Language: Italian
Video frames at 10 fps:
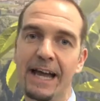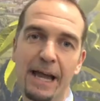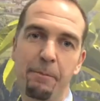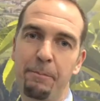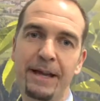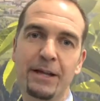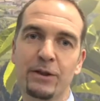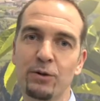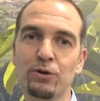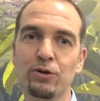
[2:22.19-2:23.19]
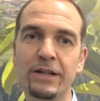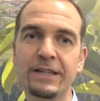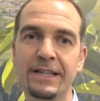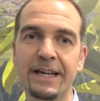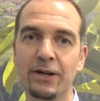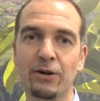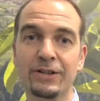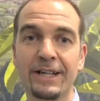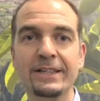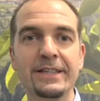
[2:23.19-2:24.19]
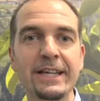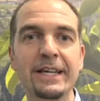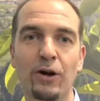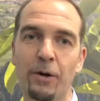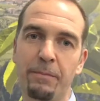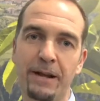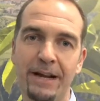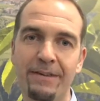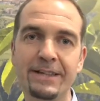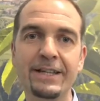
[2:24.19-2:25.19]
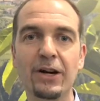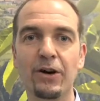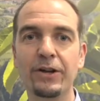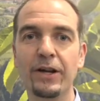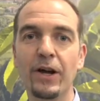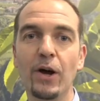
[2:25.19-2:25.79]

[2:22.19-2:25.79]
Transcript: e per tutto l'intero Trentino e per la Val di Non